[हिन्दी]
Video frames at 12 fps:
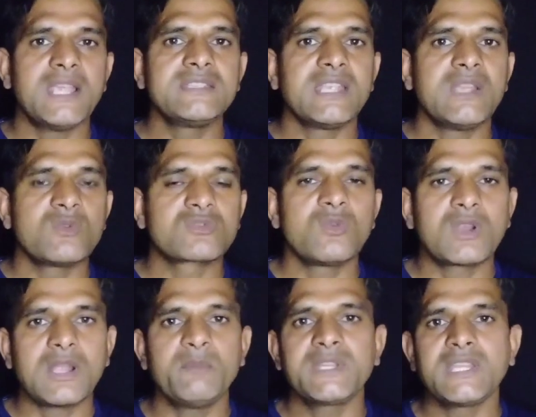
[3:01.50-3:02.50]
प्राइस है उसको
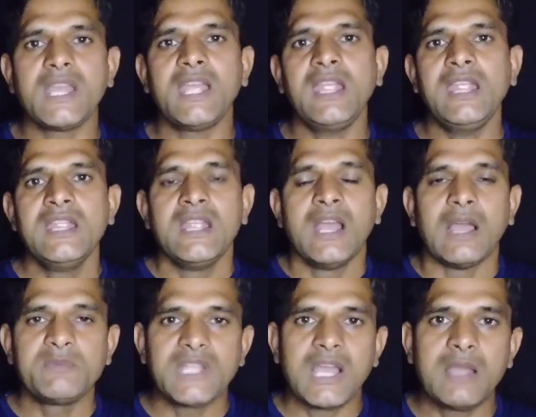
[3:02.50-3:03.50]
कम किया है
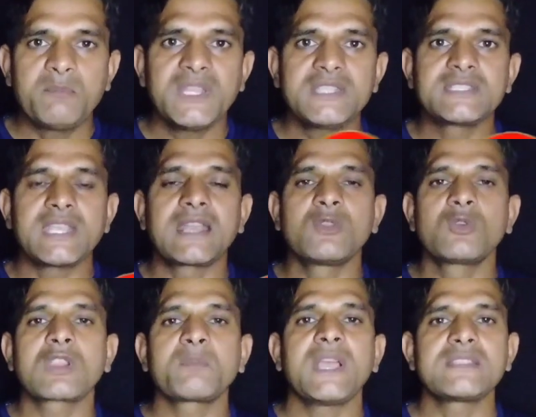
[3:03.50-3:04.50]
अब यहाँ पे
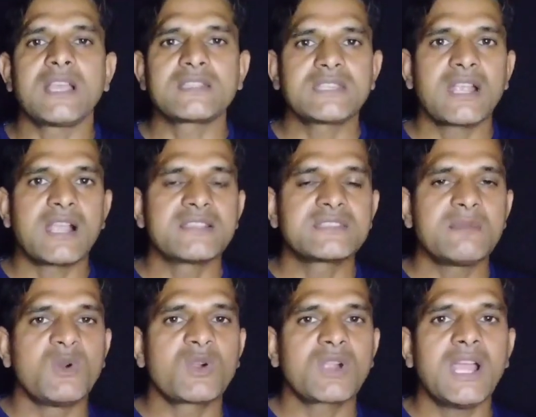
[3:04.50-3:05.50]
चैनलों के पास अच्छा
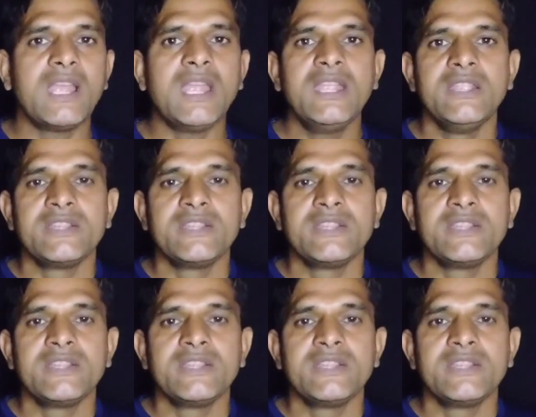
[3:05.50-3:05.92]
खासा मौका है